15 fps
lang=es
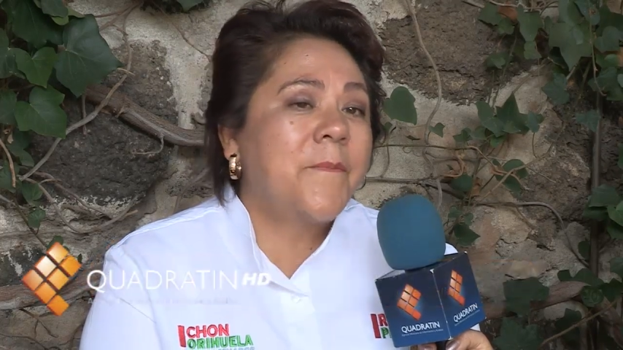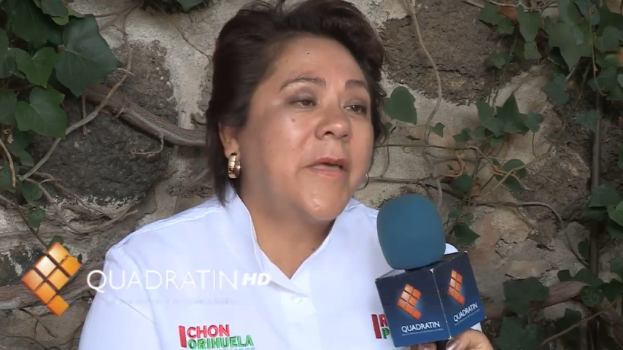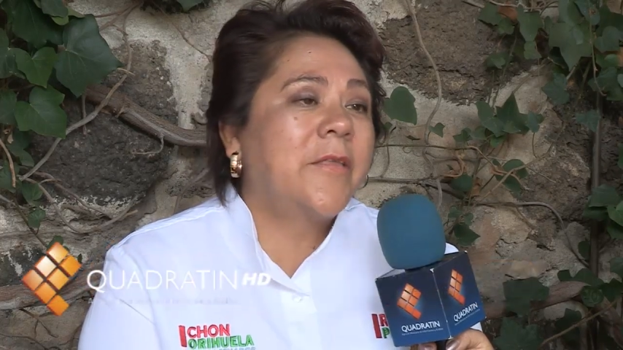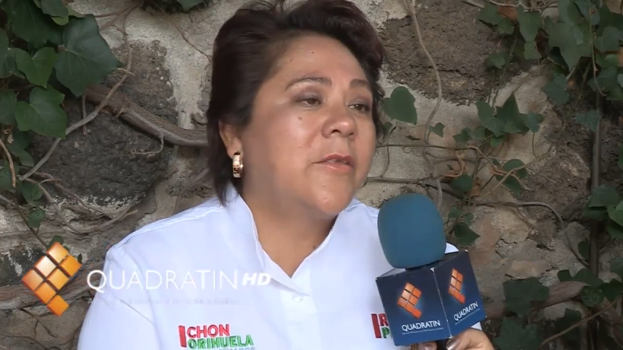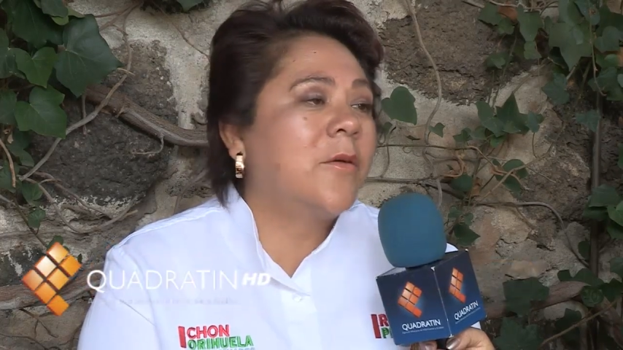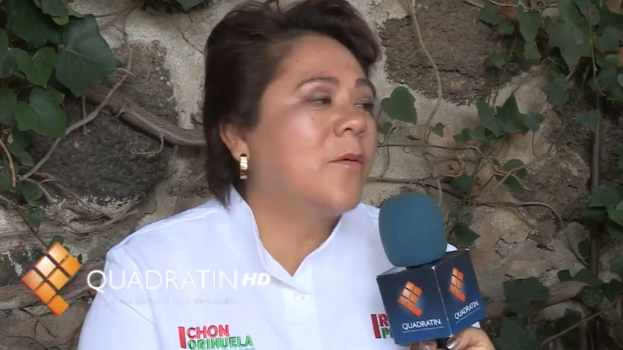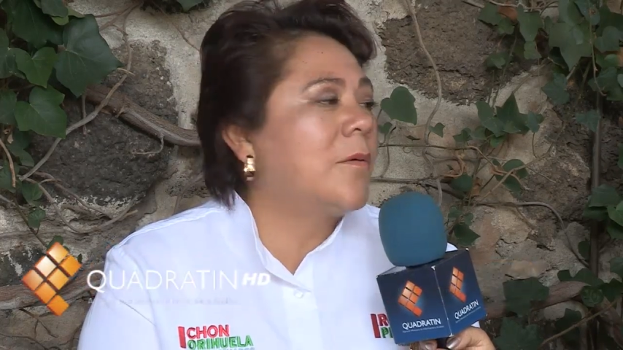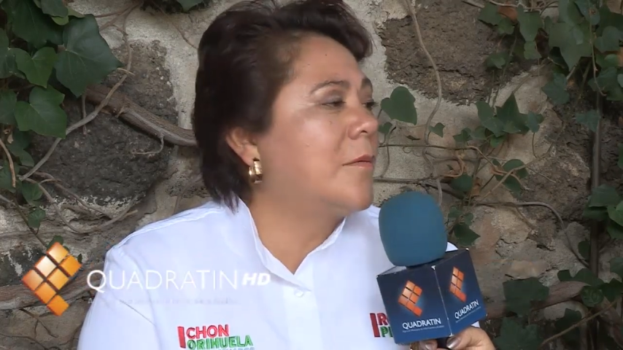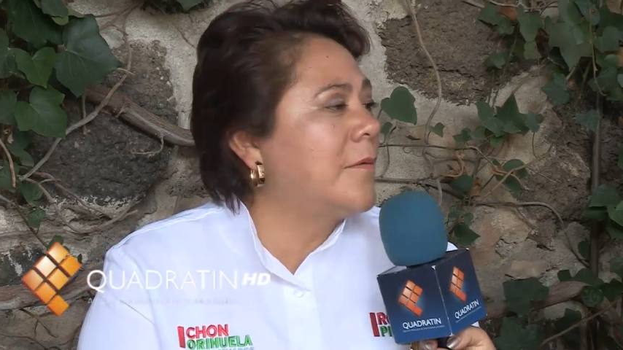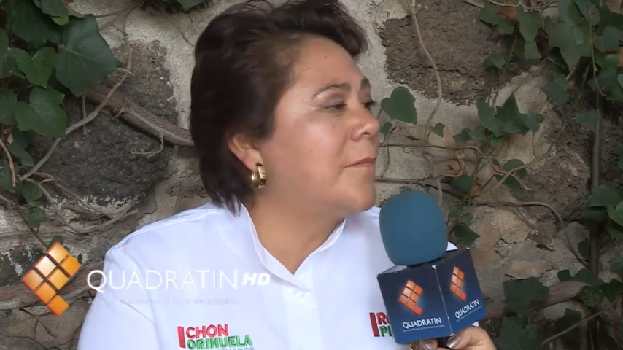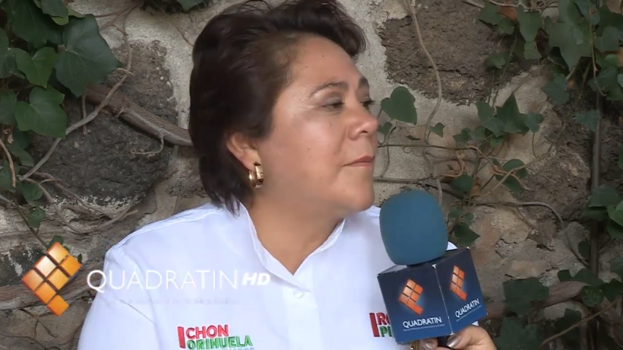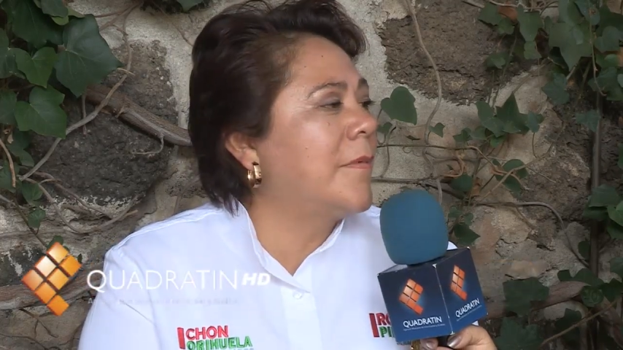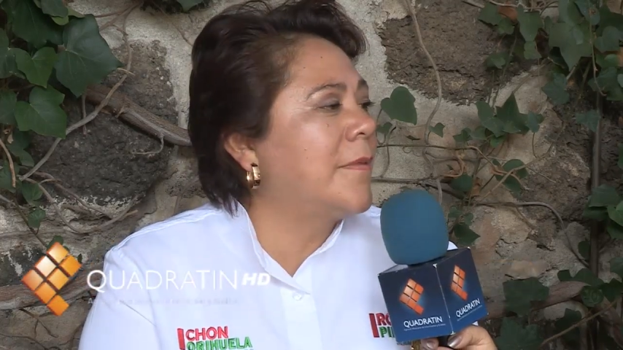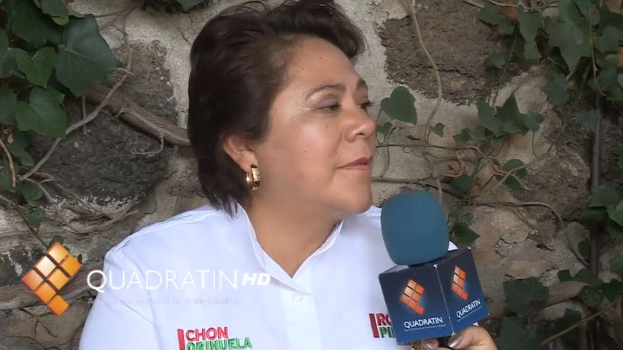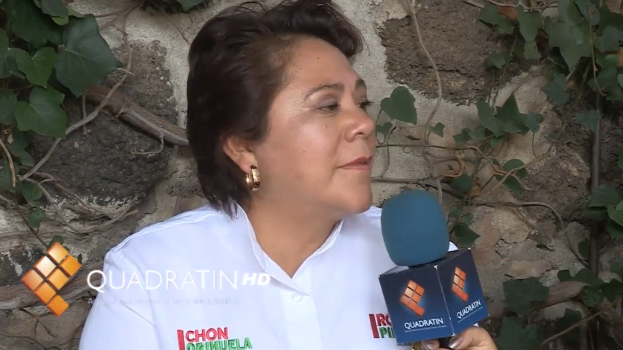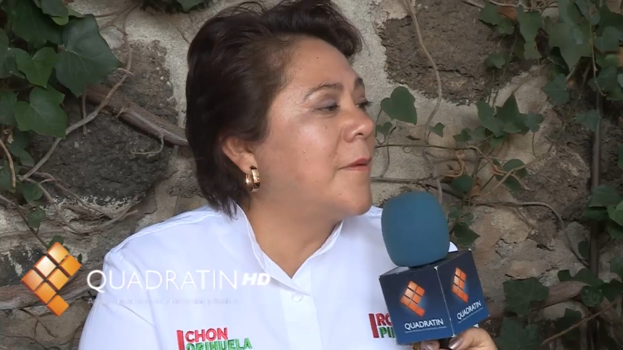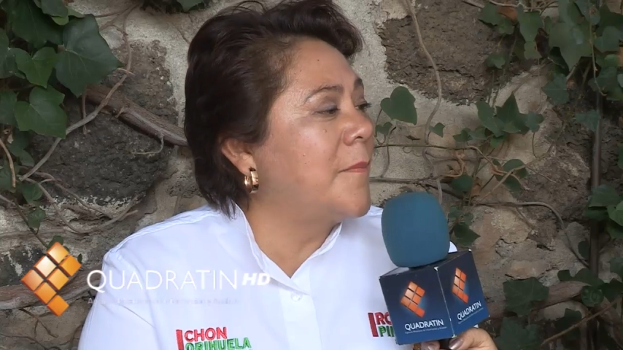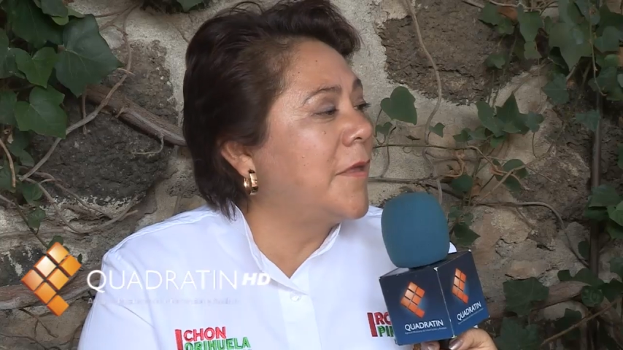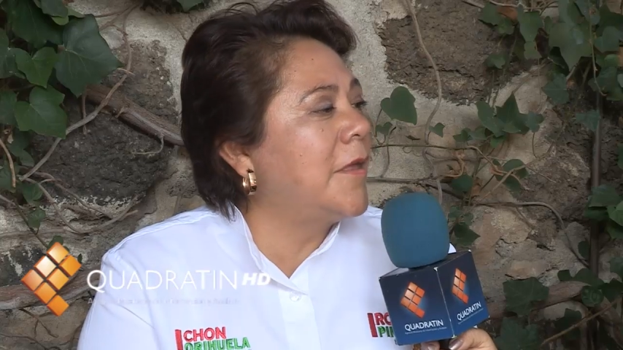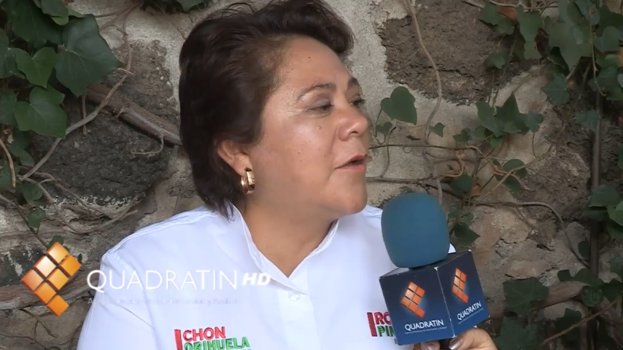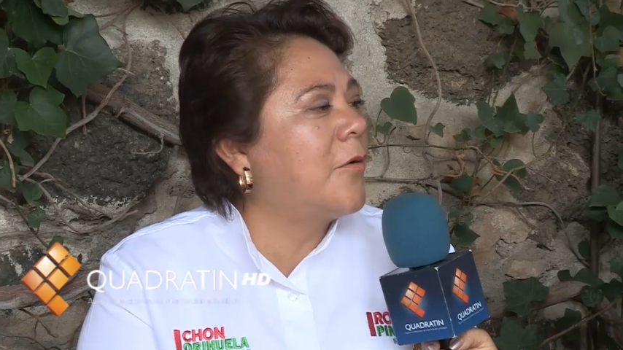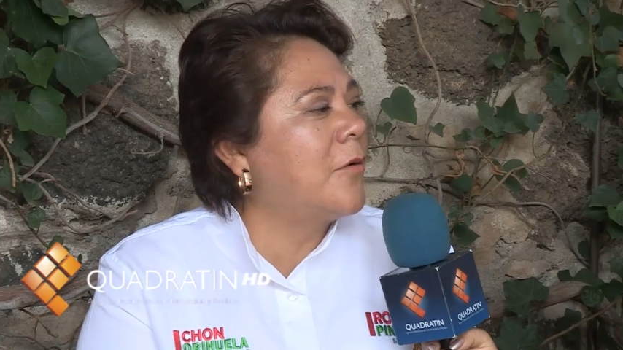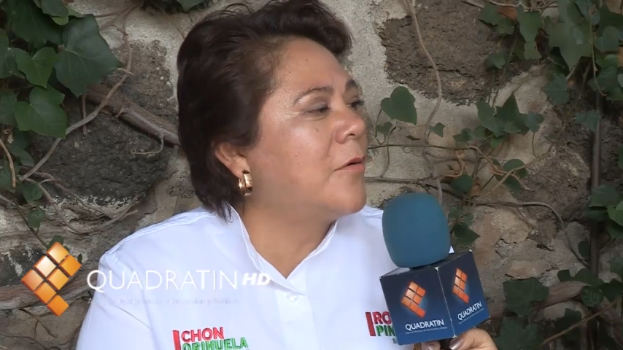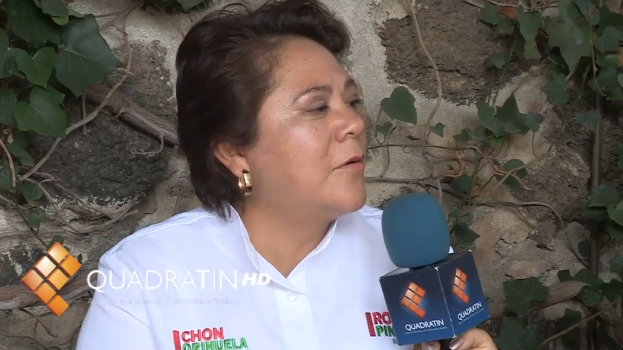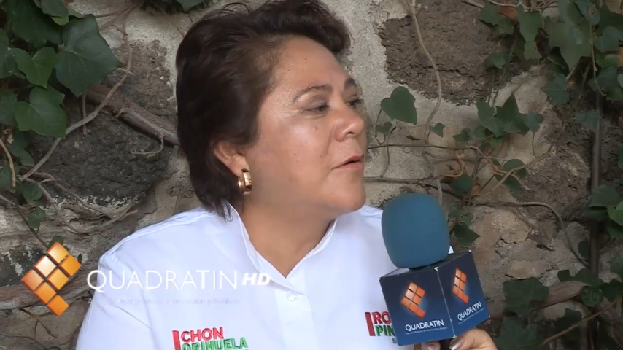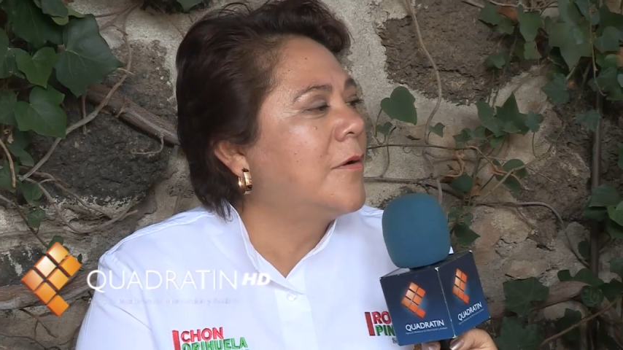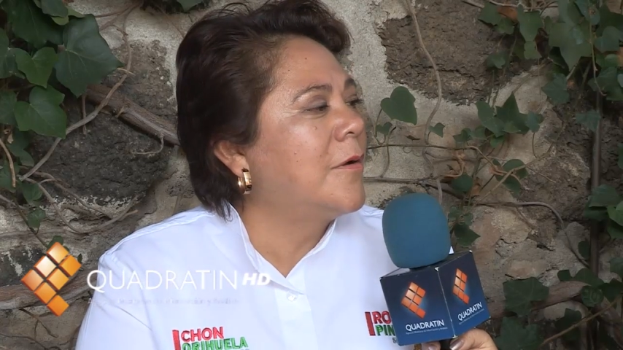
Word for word: medio de mi hijo,